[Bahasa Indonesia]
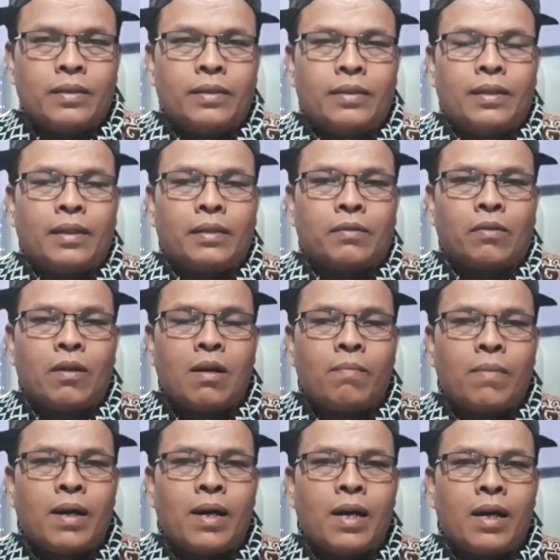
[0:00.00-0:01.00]
yang
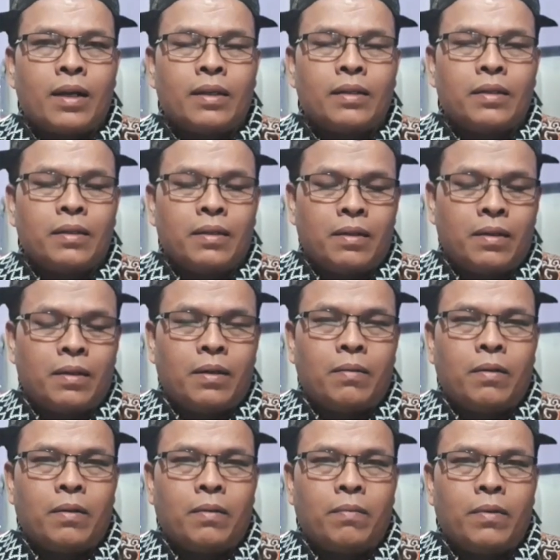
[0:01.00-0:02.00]
terhormat
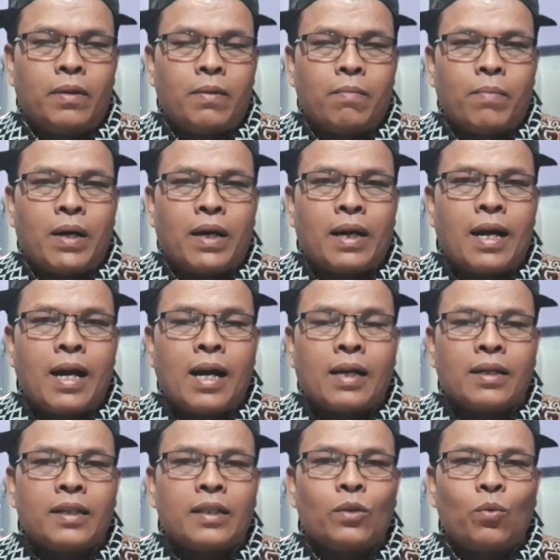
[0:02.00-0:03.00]

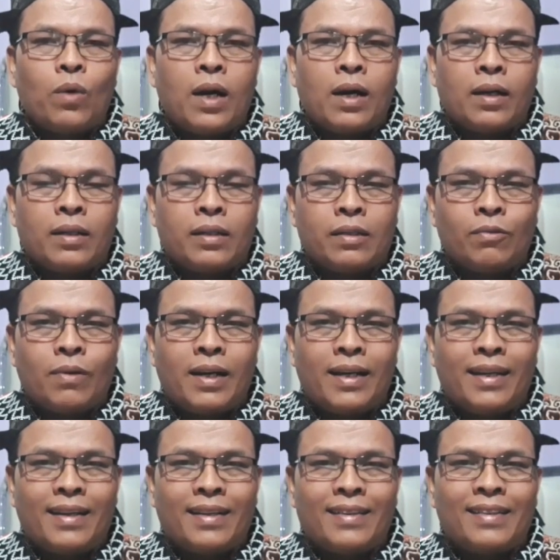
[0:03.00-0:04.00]
para ketua-ketua
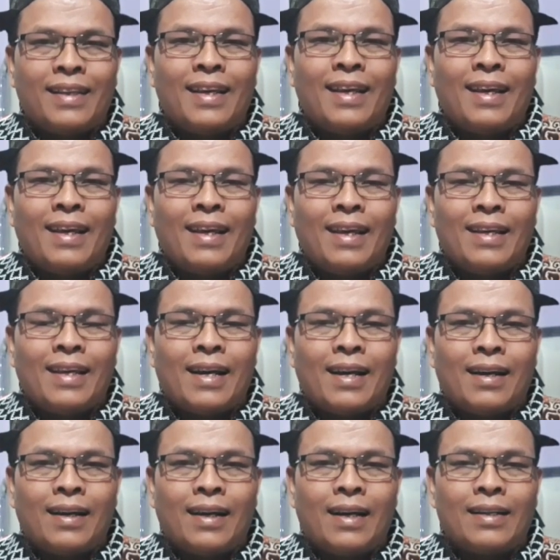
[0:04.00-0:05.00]
RT
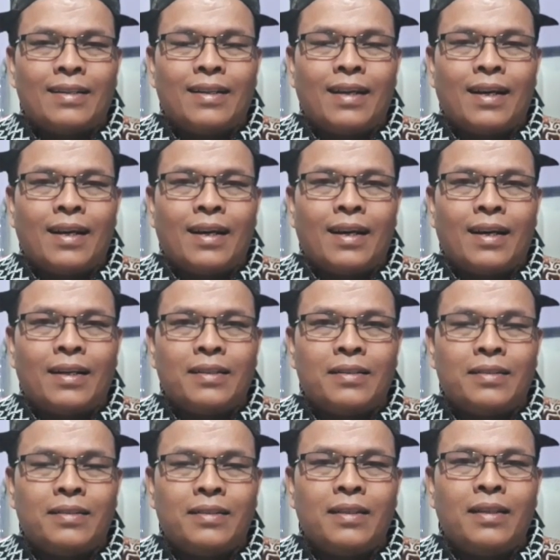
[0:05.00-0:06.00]
yang ada
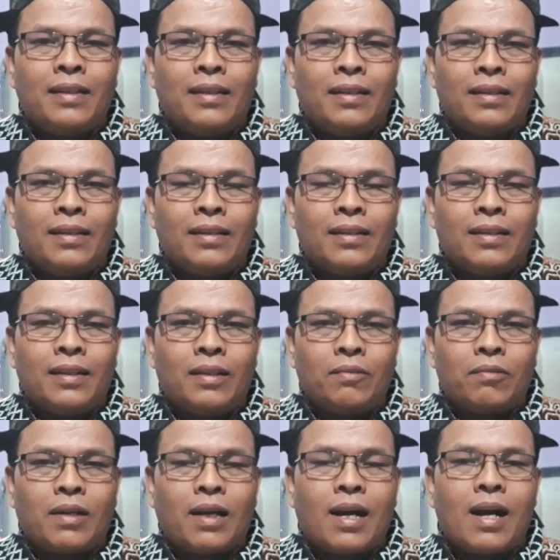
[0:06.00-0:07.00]
di
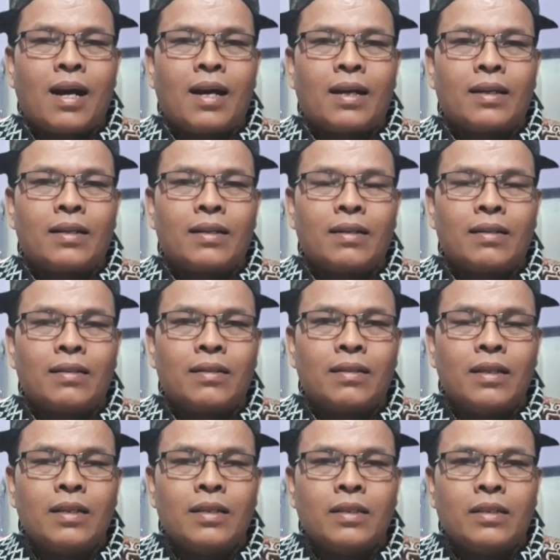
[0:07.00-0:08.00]
kelurahan
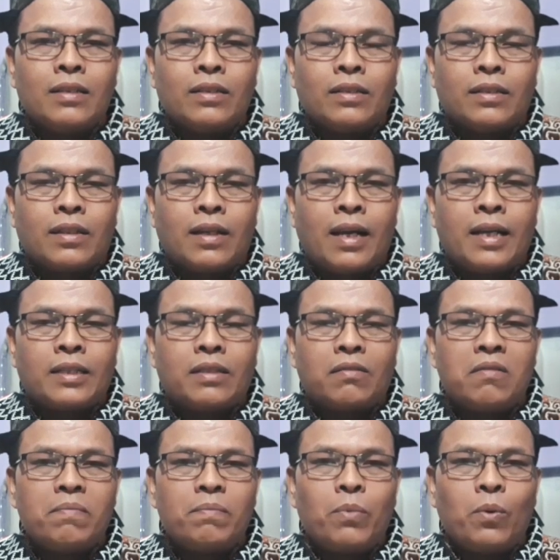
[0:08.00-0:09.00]
Serai
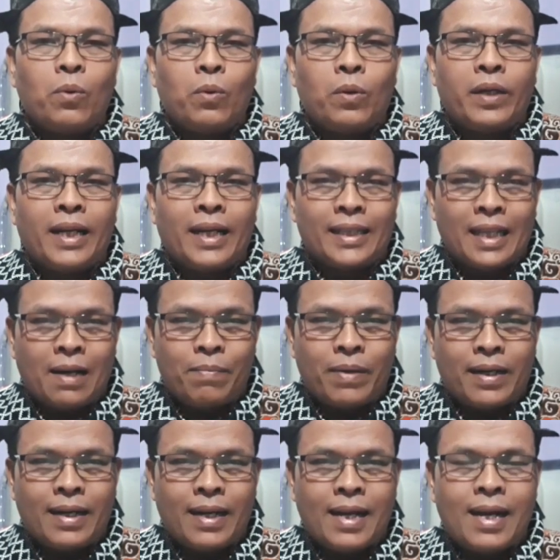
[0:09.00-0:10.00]
Serumpun yang tak
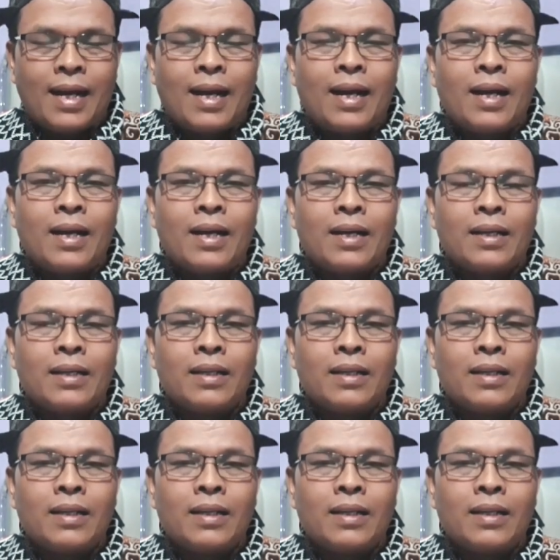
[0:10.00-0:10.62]
pernah